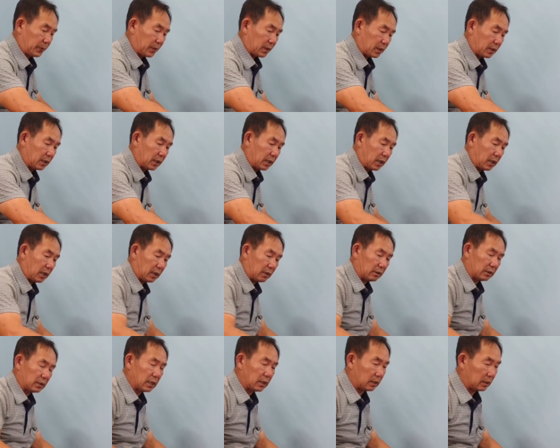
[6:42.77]
근데
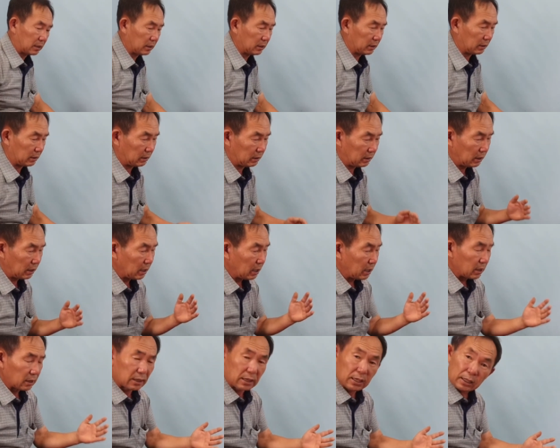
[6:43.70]
어쨌든
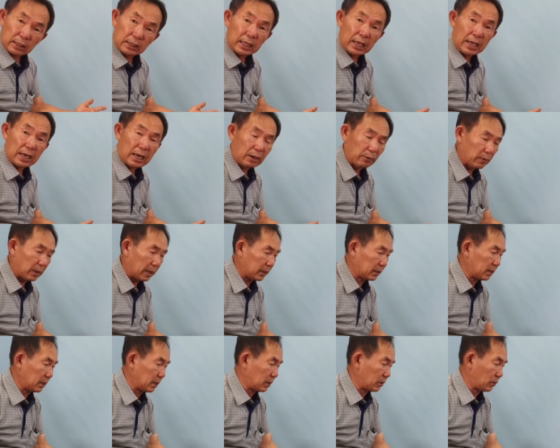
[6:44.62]
그렇다라고
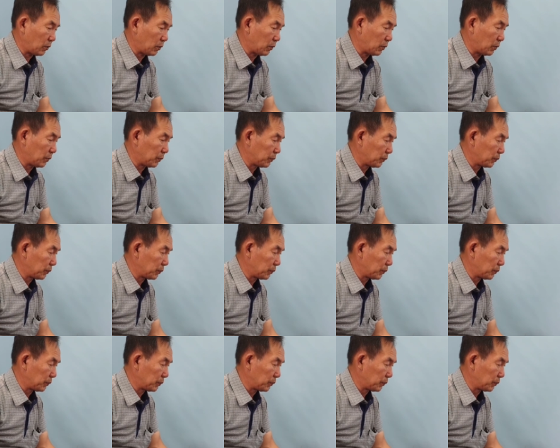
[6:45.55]
하더라도